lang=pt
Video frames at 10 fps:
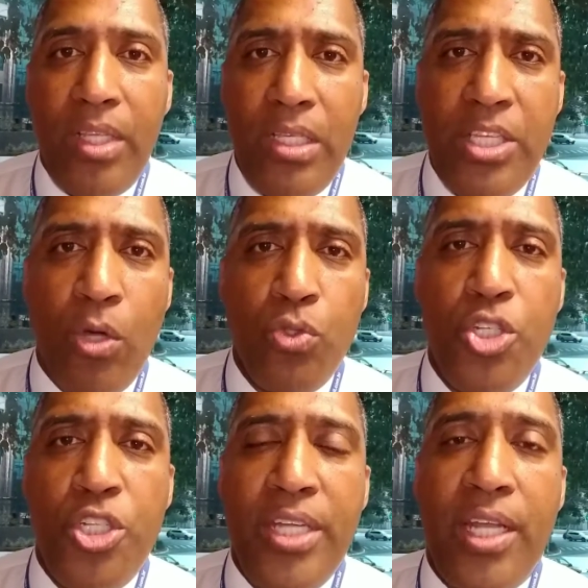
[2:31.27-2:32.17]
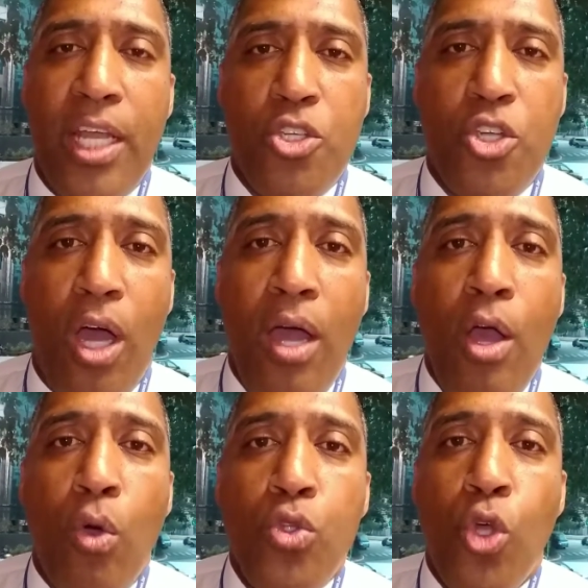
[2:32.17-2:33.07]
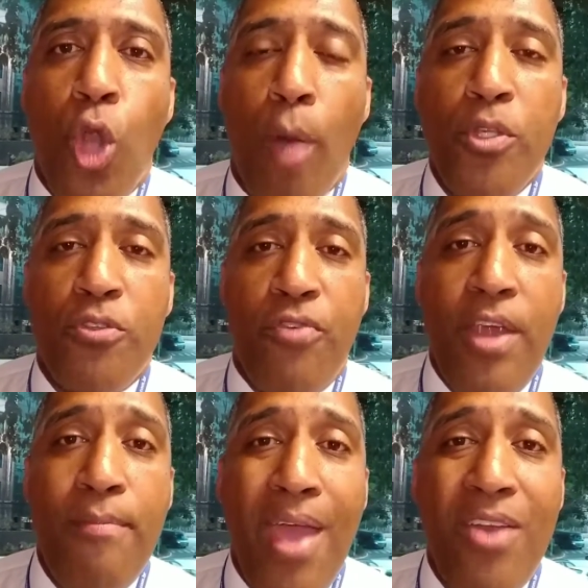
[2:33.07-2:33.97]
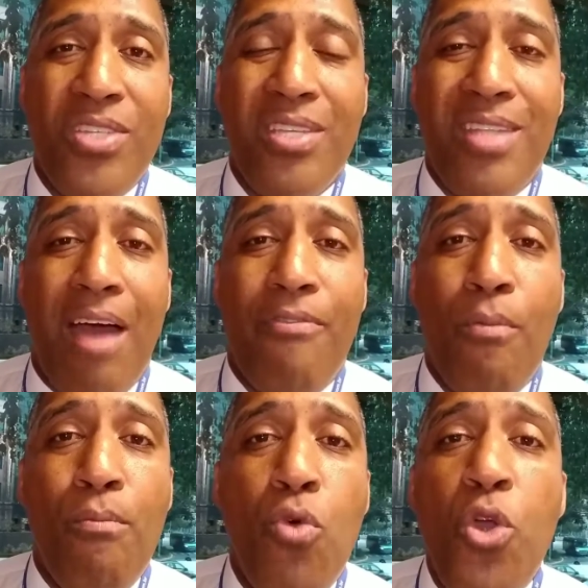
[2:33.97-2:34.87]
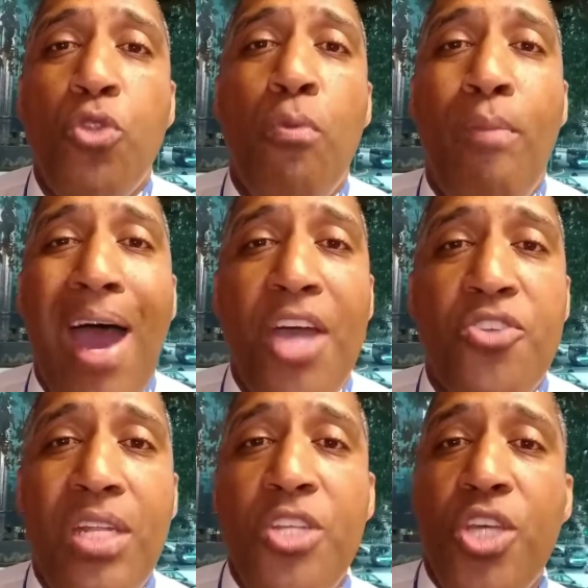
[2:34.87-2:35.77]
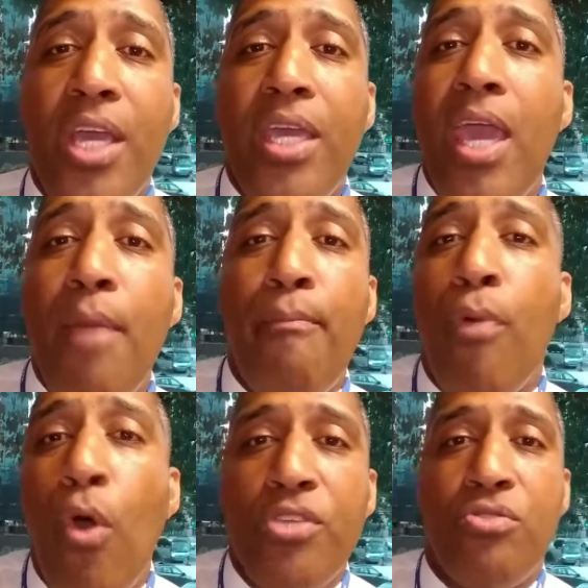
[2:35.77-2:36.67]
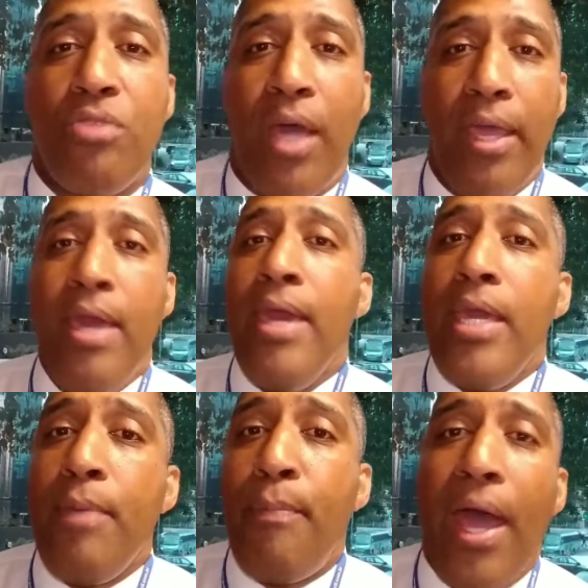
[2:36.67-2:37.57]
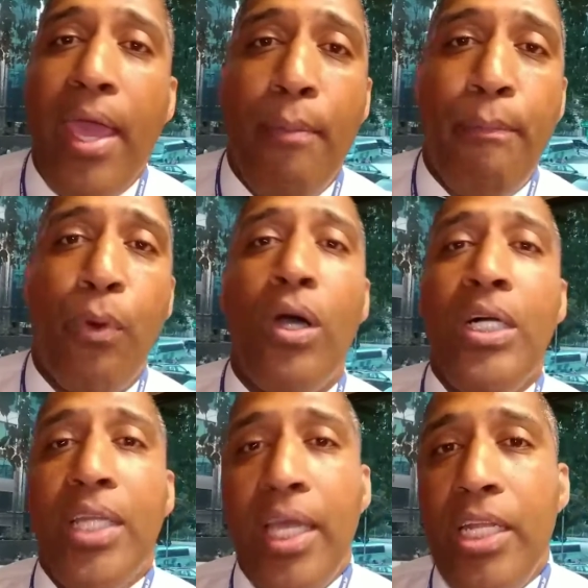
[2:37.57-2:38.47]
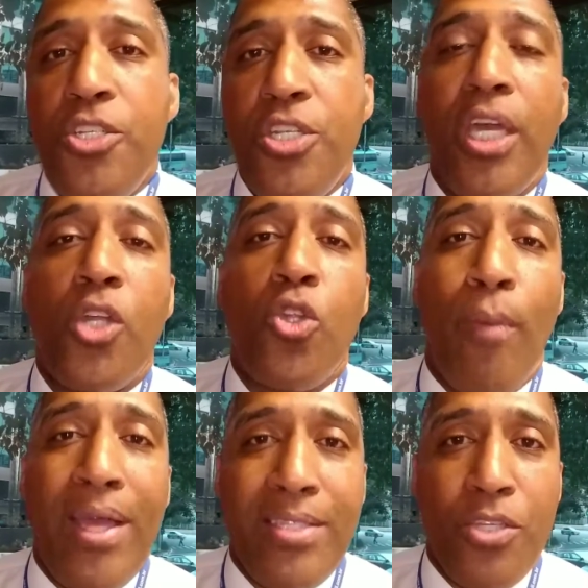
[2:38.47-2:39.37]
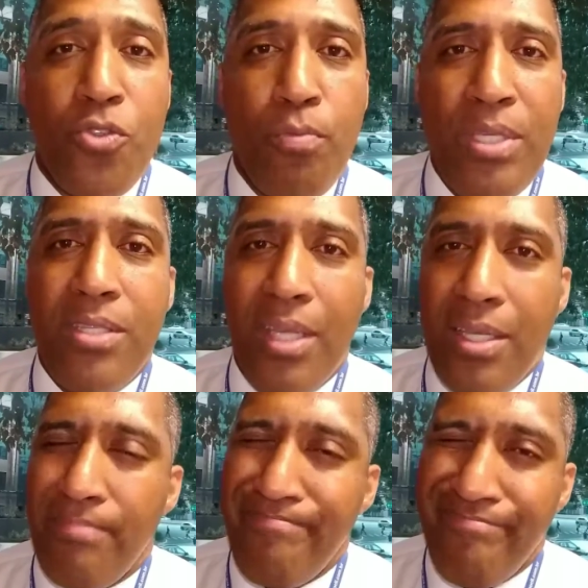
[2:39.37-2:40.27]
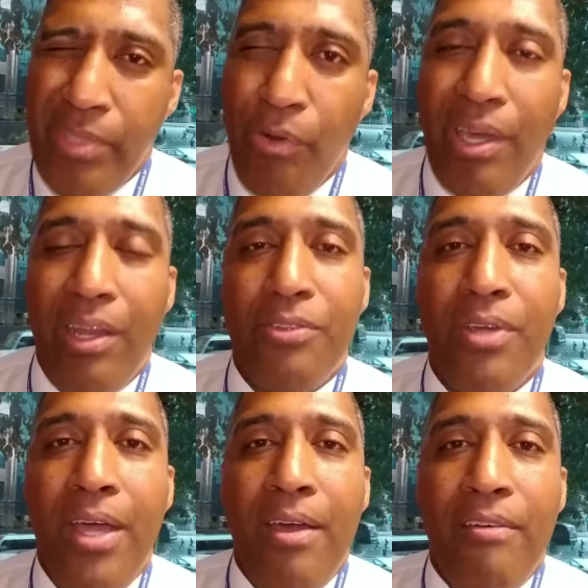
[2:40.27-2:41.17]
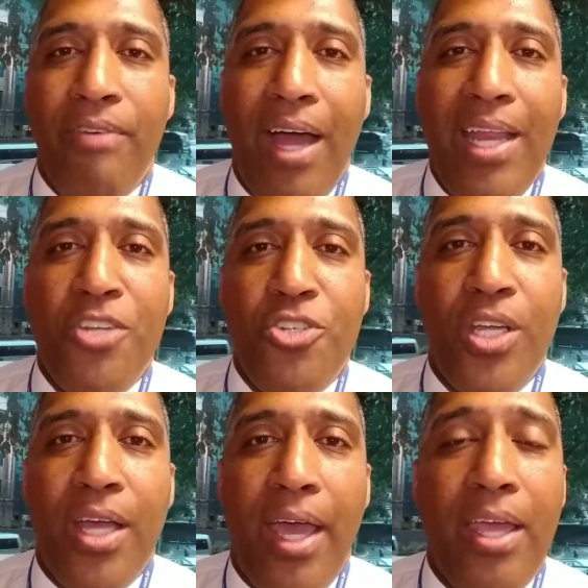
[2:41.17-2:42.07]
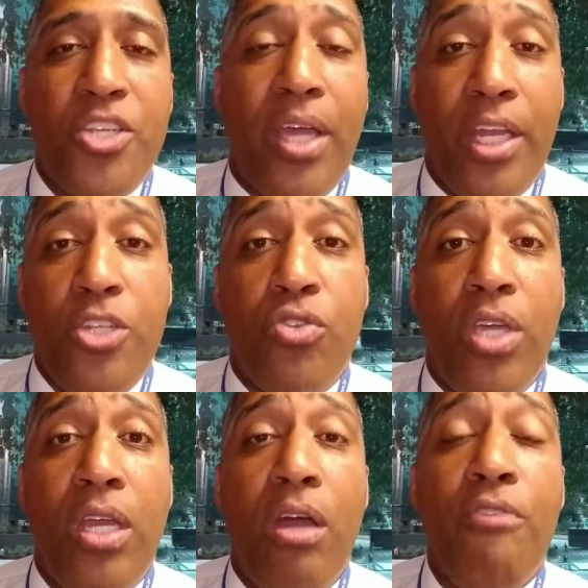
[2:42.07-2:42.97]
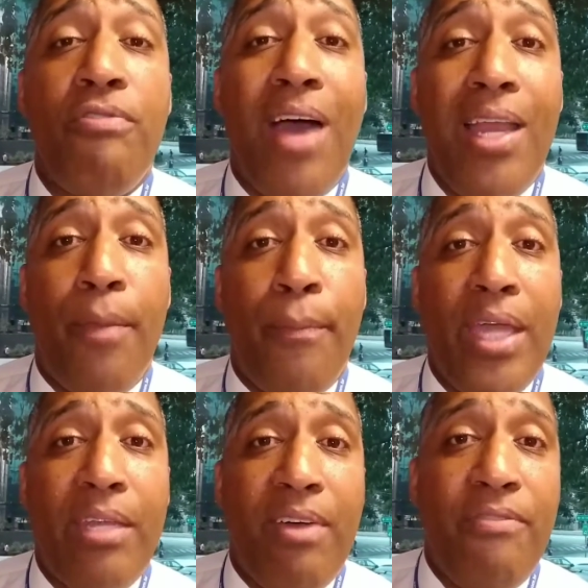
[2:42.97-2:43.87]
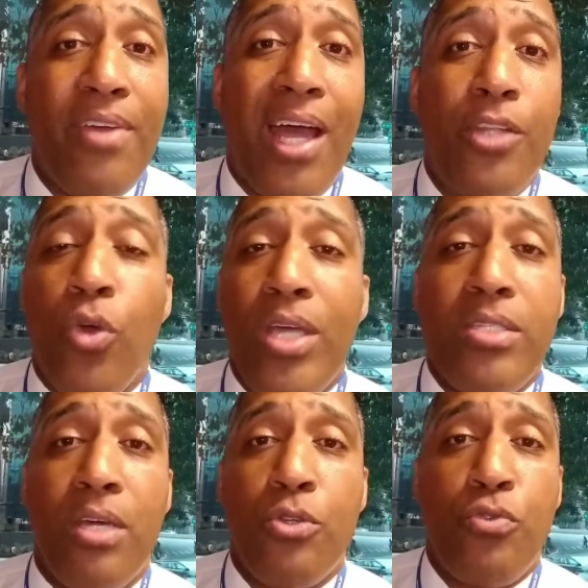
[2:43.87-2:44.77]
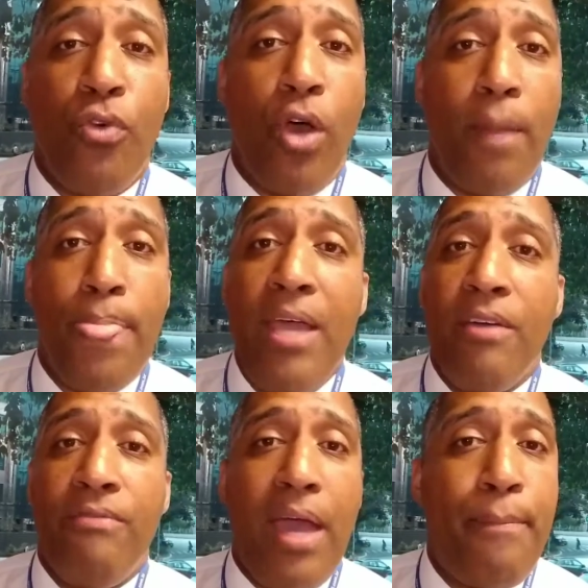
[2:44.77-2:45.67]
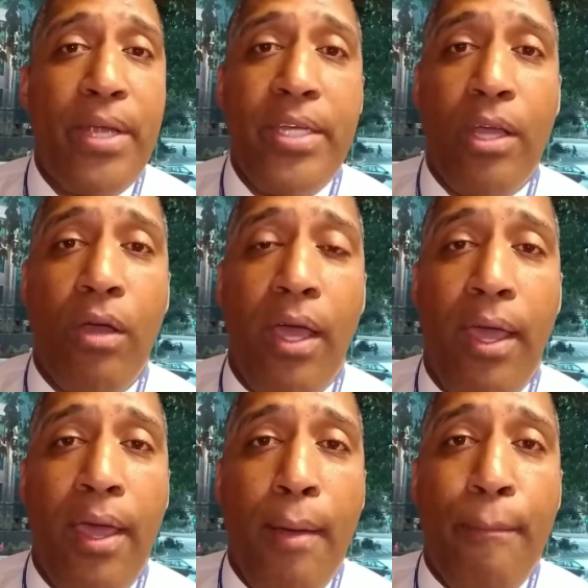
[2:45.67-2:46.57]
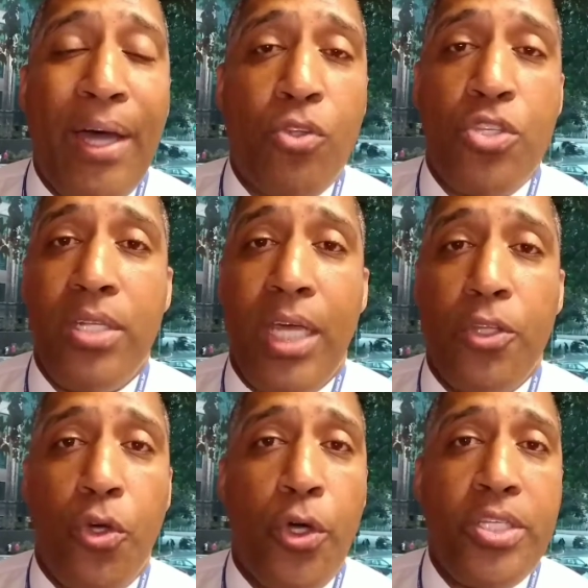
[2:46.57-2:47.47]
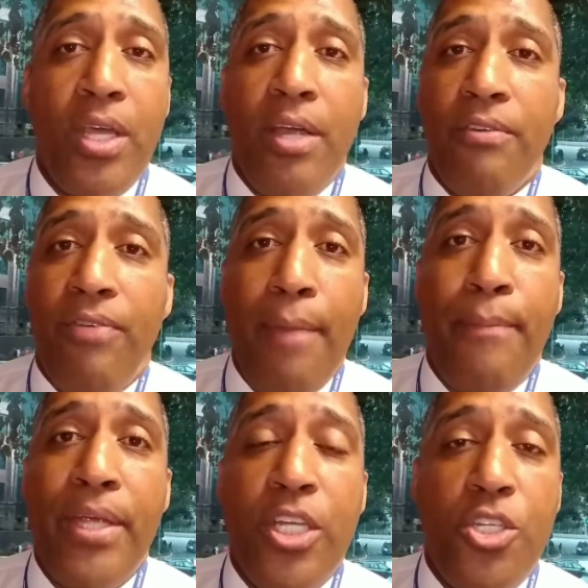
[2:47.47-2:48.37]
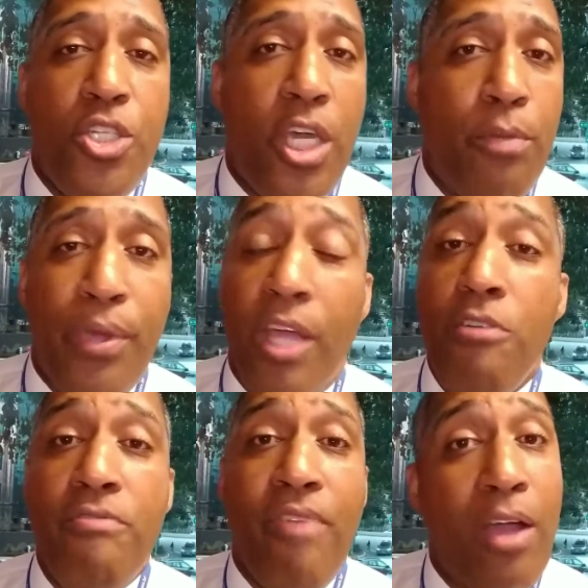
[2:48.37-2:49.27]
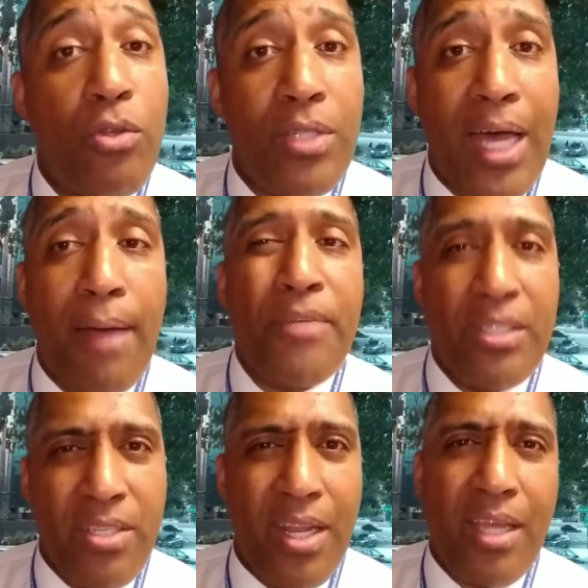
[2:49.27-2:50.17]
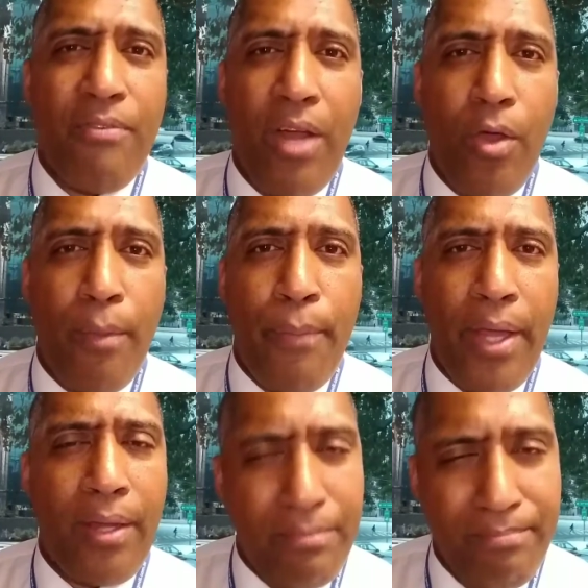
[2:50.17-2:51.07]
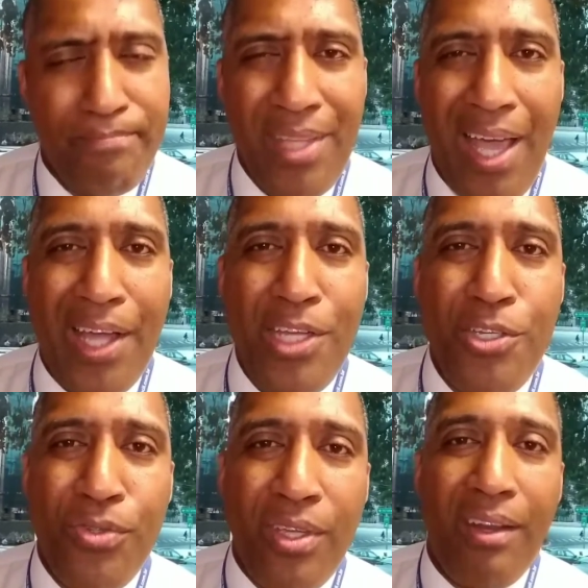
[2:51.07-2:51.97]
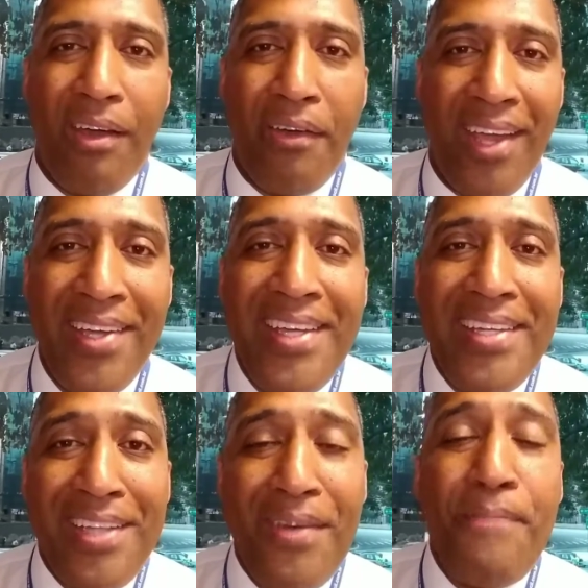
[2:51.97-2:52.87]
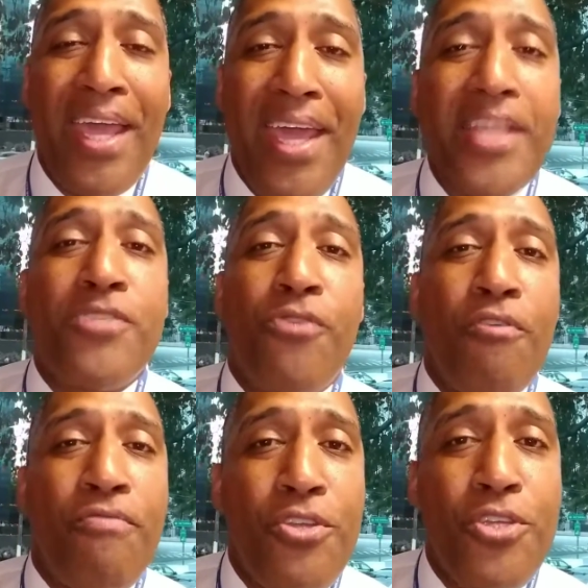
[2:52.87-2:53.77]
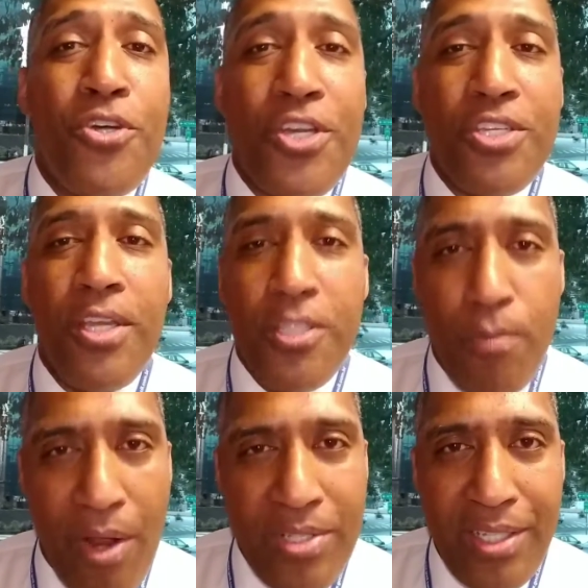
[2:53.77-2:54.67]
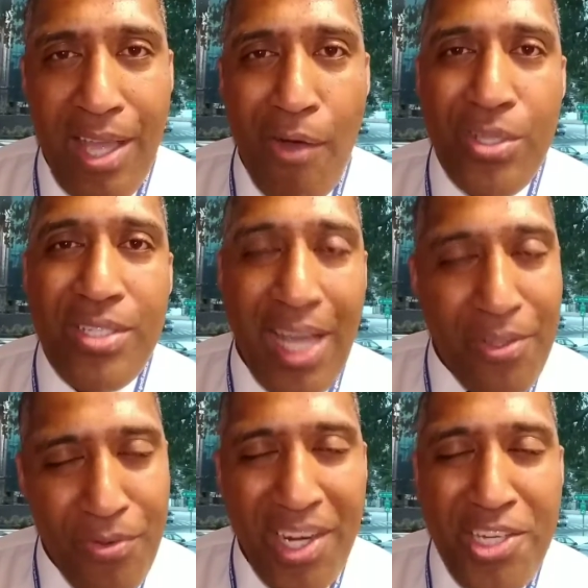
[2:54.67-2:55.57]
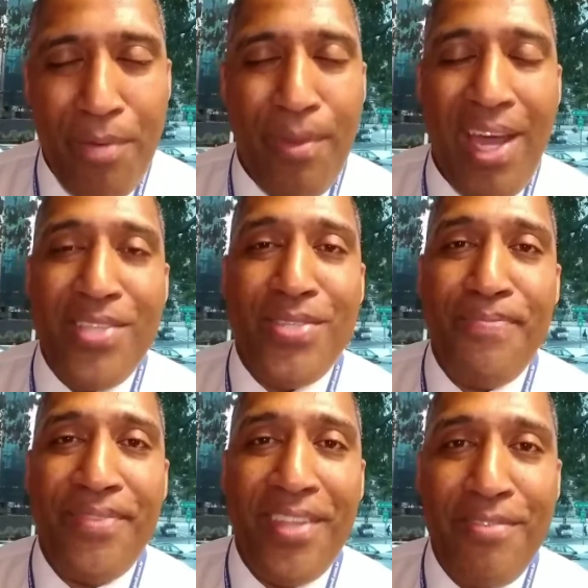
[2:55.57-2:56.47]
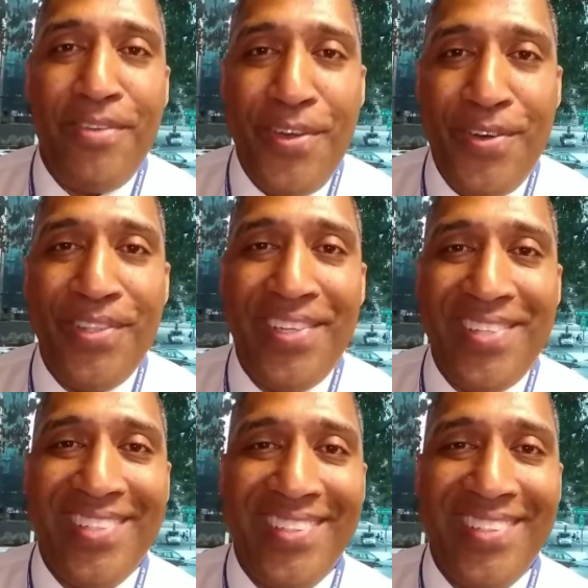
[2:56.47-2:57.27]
Segundo Didier Delachaux, os glóbulos vermelhos estavam muito baixos, ele tinha que repor isso daí. E para repor, ele tinha que tomar essa substância. Então, querido, vale a dica aí. Acredito que não vale a pena. Vai ficar dois anos fora, vai perder é, patrocinadores, vai perder dinheiro porque não vai lutar. Será que valeu a pena? Acredito que não, né? Então, esse foi o vídeo de hoje. Espero que você tenha gostado. Um grande abraço e fique com Deus.